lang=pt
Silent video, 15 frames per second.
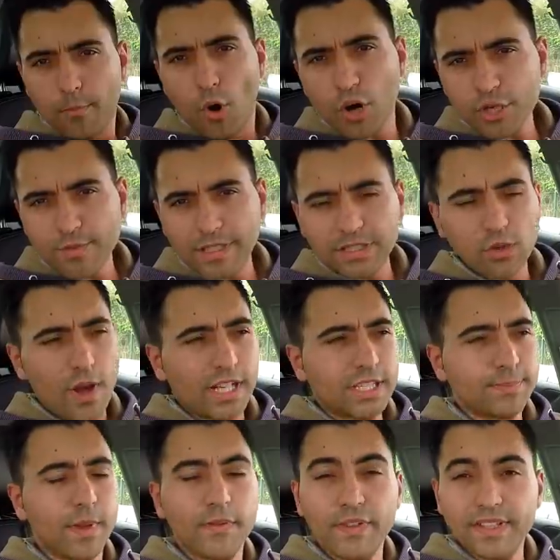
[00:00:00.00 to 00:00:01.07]
Boas malta do
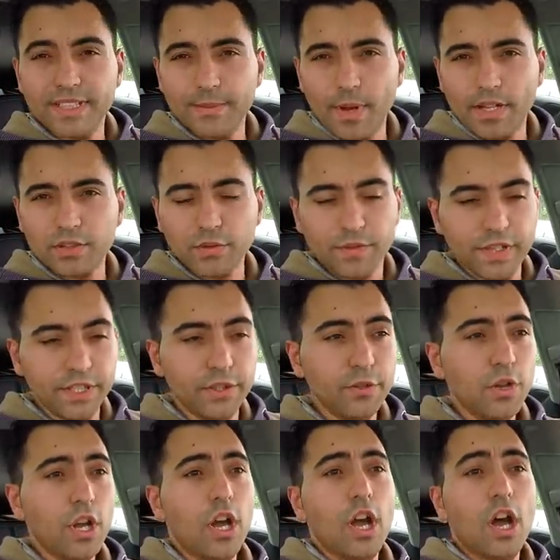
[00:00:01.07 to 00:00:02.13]
aço, bem-vindos a mais um vídeo.
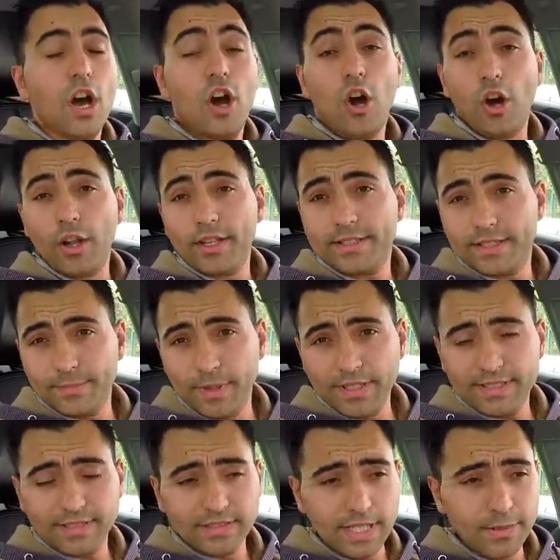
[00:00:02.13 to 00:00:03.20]
Ora, se bem
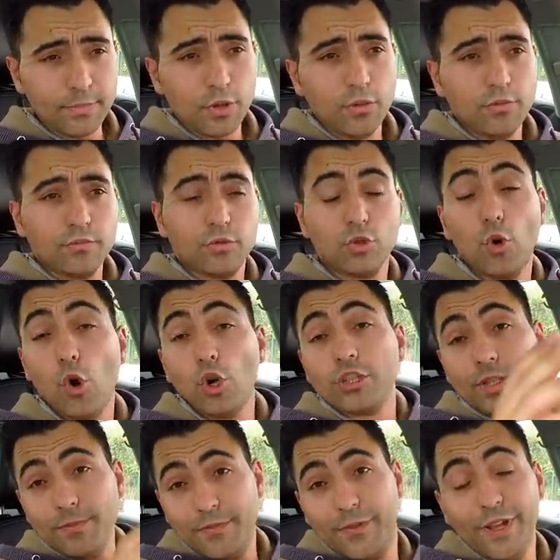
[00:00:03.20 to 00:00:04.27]
se lembram, no
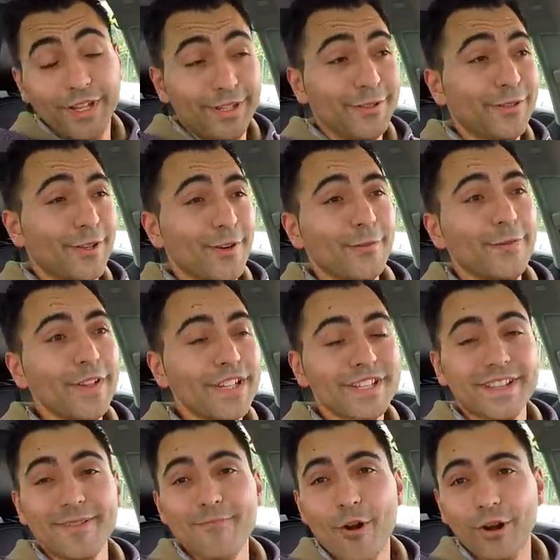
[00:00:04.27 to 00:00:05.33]
último vídeo que eu fiz
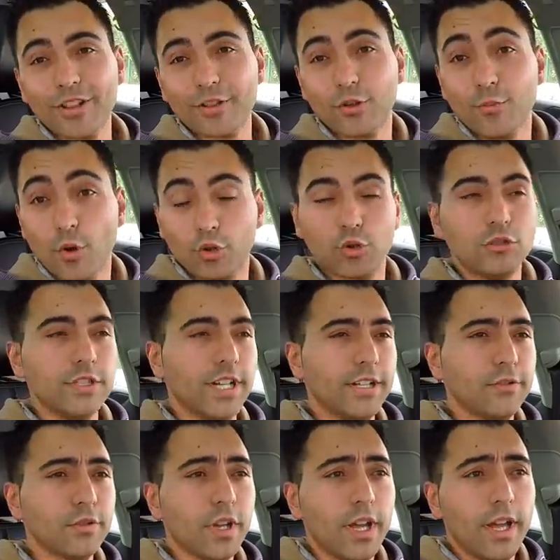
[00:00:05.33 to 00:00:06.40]
da morte do meu
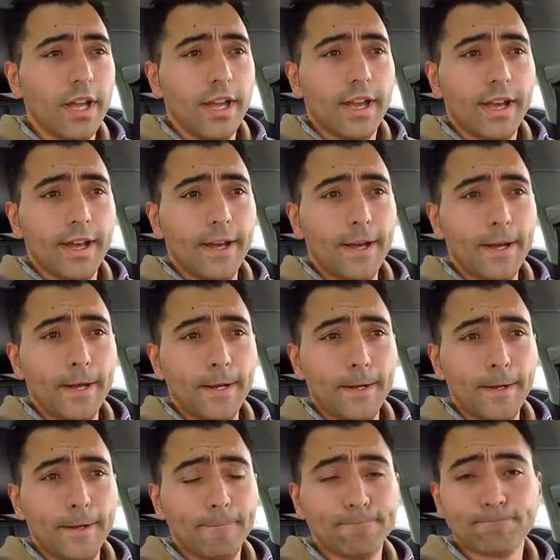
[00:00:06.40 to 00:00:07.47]
Toledo,
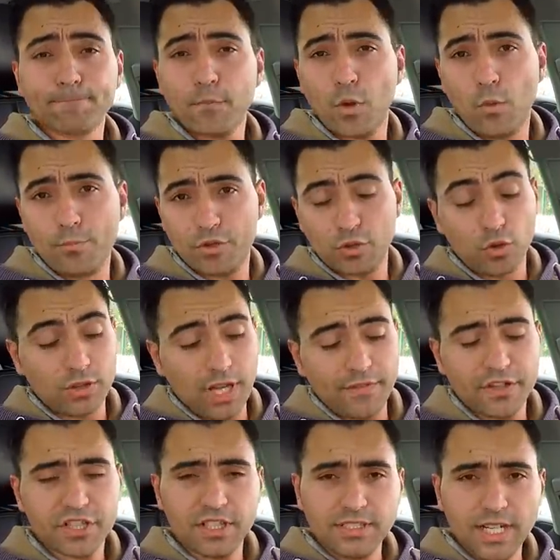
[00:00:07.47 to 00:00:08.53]
uh, o pistão estava
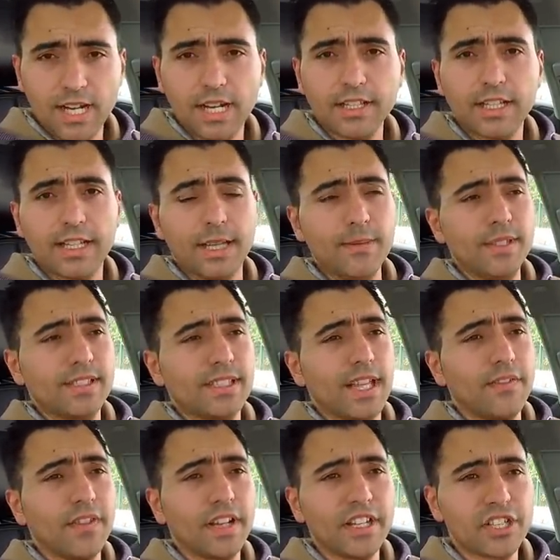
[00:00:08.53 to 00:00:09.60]
estalado, a camisa
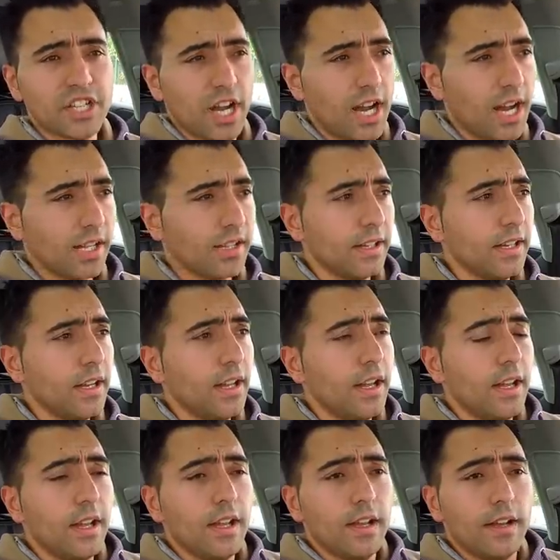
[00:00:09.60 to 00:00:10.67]
estava arriscada,
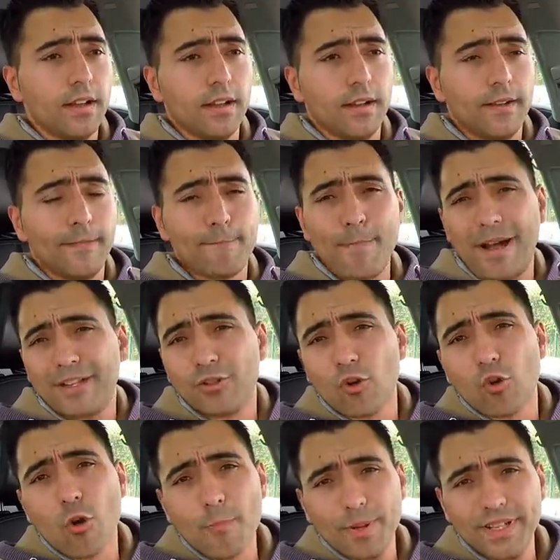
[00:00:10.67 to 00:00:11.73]
uh, ah, pá, não
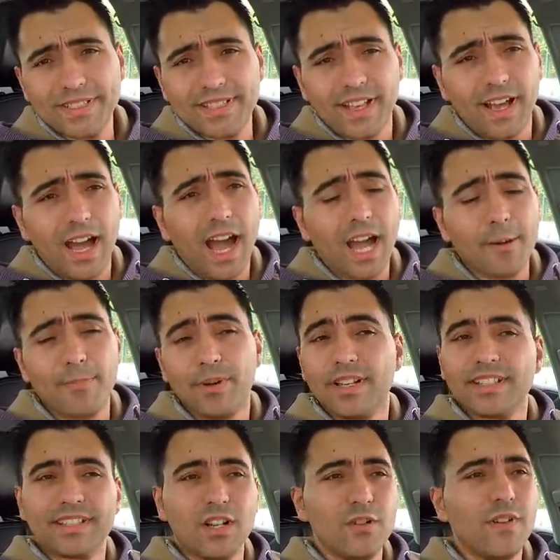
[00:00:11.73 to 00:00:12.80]
compensa a
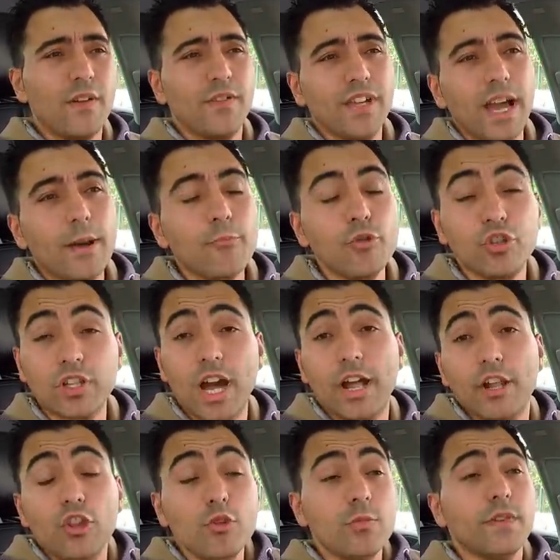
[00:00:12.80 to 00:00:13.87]
reparação, vai ficar muito
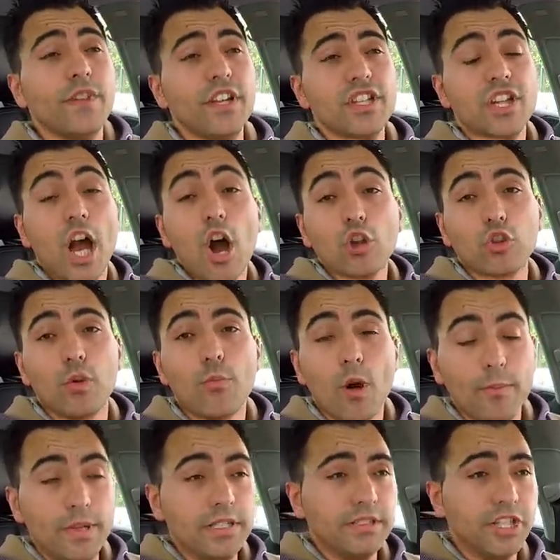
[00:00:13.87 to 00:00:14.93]
caro. E uma vez que a
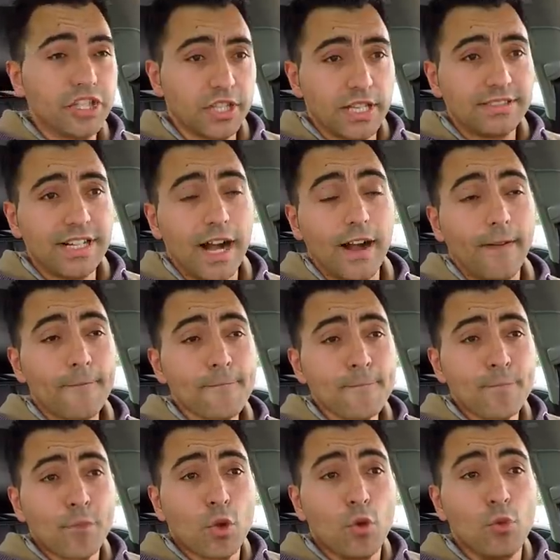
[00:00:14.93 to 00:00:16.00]
Automobilis tem lá
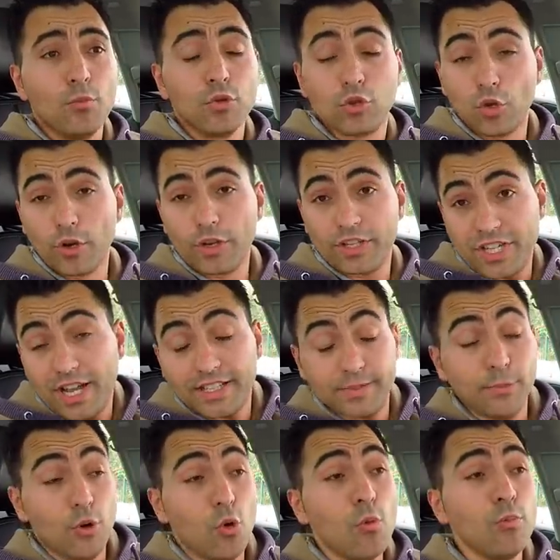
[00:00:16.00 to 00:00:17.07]
um motor, já
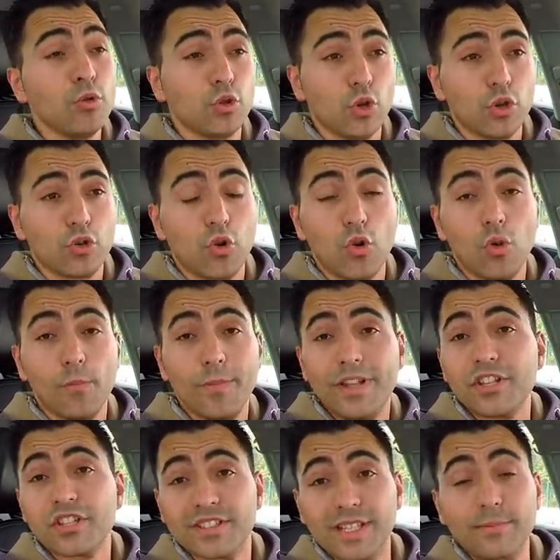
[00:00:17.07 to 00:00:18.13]
recebeu um motor com
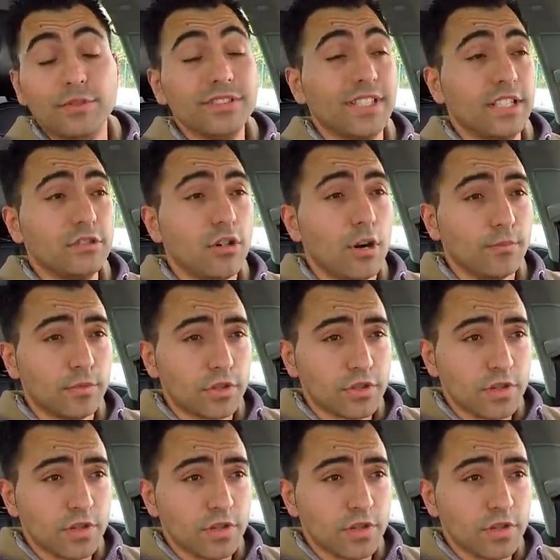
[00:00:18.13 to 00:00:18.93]
menos de 100 mil km,